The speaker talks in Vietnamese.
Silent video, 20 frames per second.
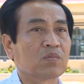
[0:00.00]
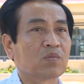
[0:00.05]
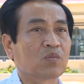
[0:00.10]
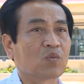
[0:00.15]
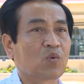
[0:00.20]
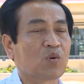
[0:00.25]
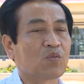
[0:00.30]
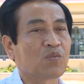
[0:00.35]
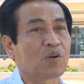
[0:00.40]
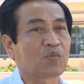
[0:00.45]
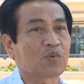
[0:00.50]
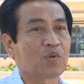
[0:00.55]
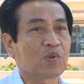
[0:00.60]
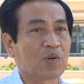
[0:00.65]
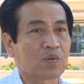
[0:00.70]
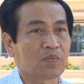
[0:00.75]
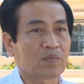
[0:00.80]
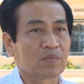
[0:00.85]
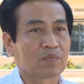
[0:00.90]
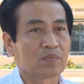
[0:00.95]
của phòng giáo
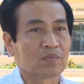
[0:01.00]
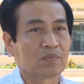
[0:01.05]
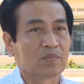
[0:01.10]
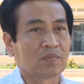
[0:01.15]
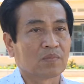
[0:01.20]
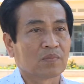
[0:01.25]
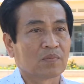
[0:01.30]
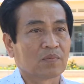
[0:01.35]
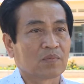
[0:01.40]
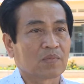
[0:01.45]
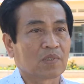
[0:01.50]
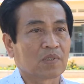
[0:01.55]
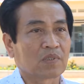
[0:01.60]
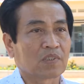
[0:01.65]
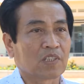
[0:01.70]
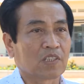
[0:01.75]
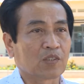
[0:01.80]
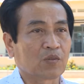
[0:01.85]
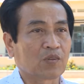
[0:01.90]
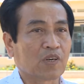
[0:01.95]
dục
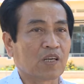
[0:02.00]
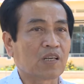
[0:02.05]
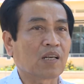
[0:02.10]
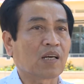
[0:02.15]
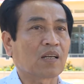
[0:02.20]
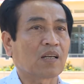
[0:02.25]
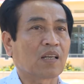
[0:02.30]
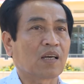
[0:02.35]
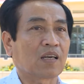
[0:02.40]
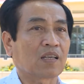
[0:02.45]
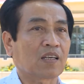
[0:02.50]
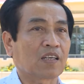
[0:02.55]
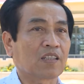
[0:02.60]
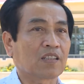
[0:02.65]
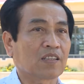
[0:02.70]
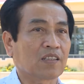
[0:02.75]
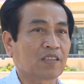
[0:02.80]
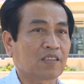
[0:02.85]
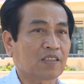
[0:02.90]
thì tôi nghĩ rằng là cái